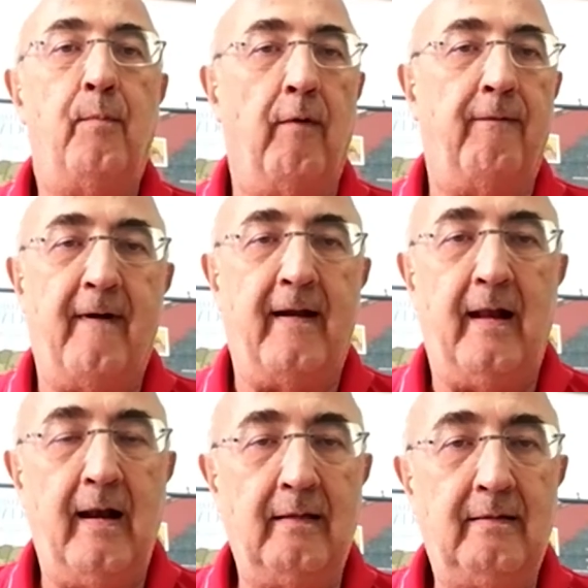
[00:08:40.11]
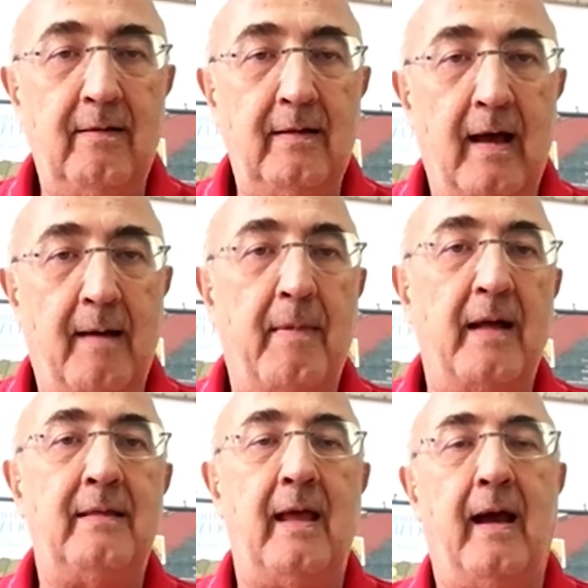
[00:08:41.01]
può fare delle attività,
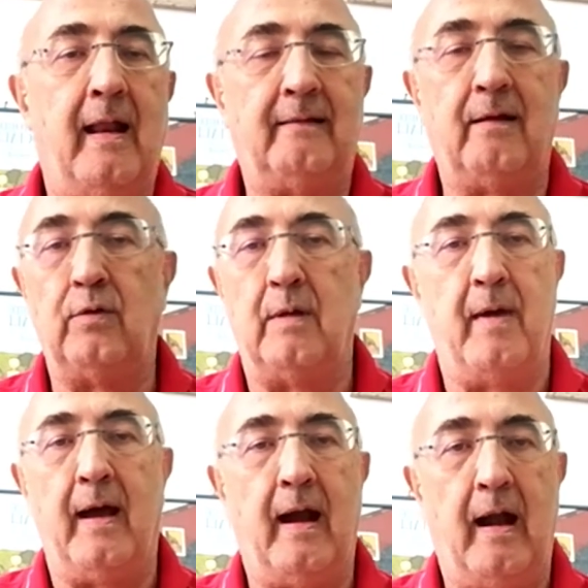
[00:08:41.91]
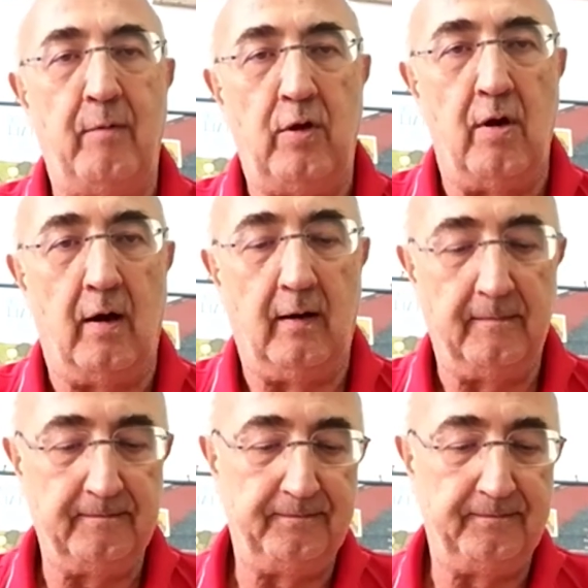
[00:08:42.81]
mantenga la salute e magari la migliori.